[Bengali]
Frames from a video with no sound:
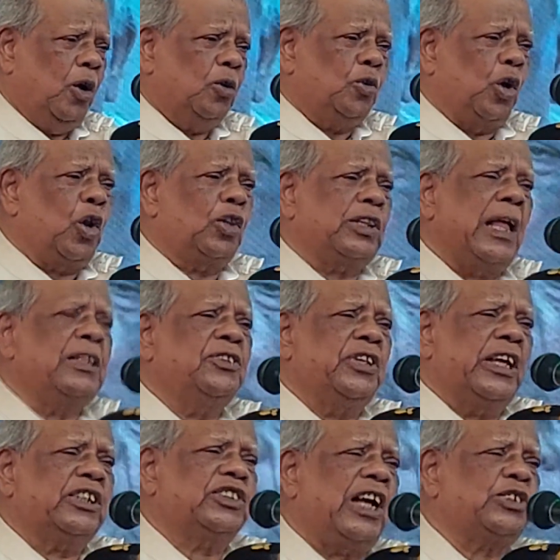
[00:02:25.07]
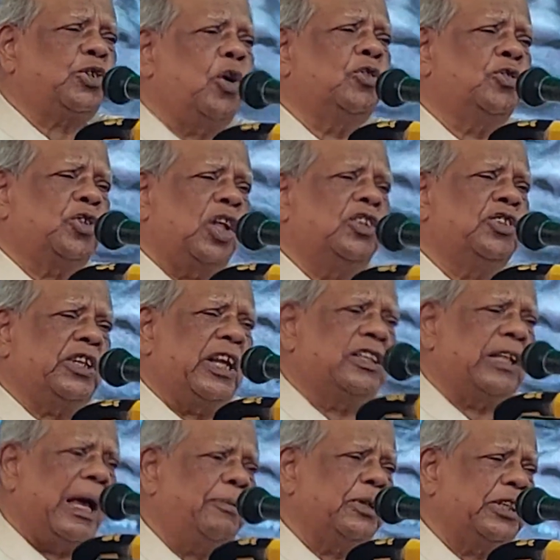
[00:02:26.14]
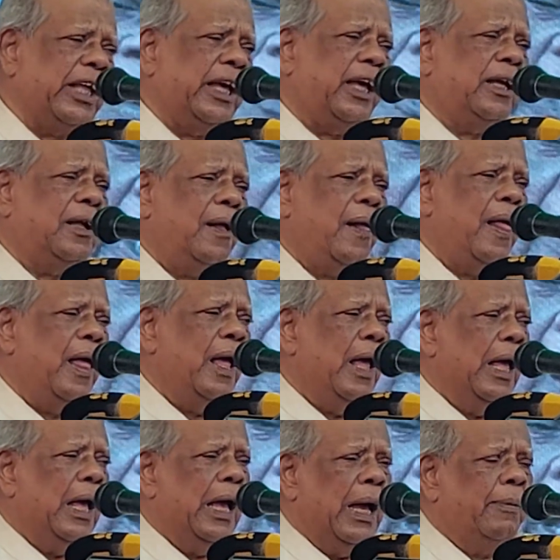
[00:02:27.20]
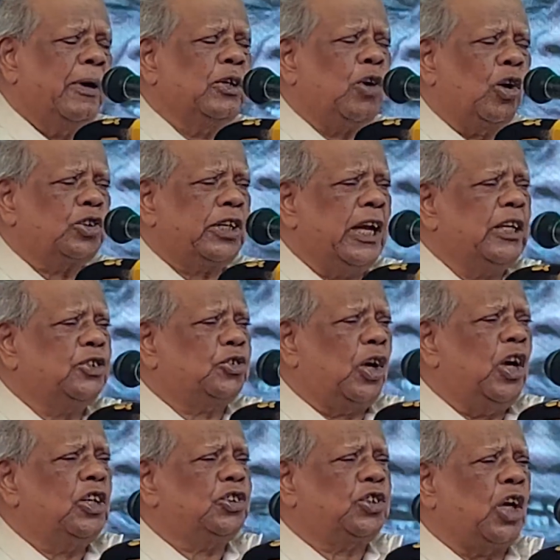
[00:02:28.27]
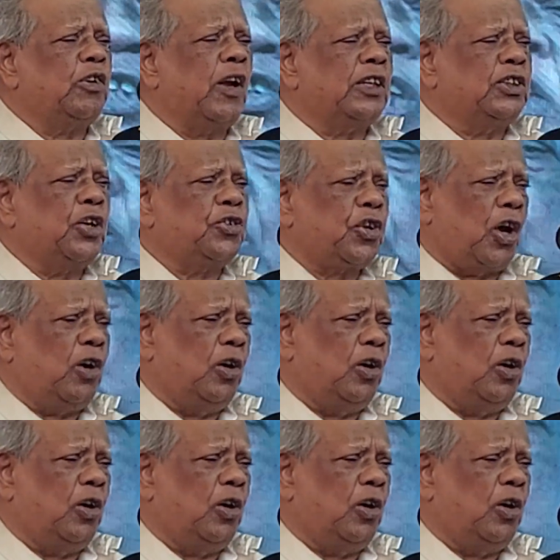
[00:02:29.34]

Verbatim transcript: গণতান্ত্রিক শাসনতন্ত্রের দাবিতে এবং হোসেন শহীদ সালোয়ারদি সহ